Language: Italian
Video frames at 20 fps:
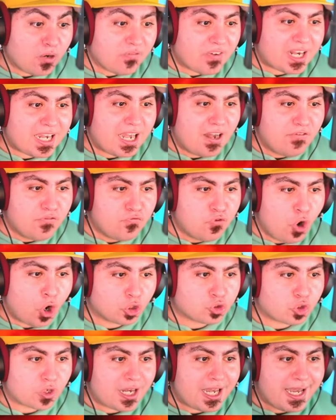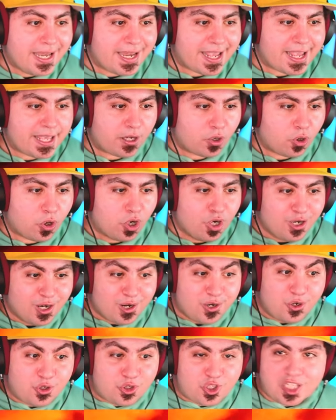però va nel vuoto, nel nero.
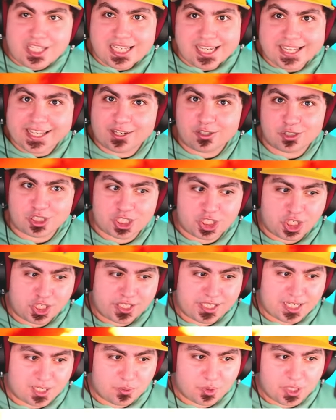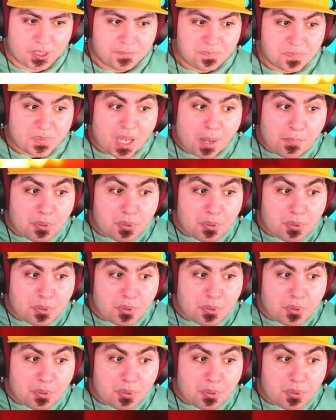Non si sa che cosa ci sia qui.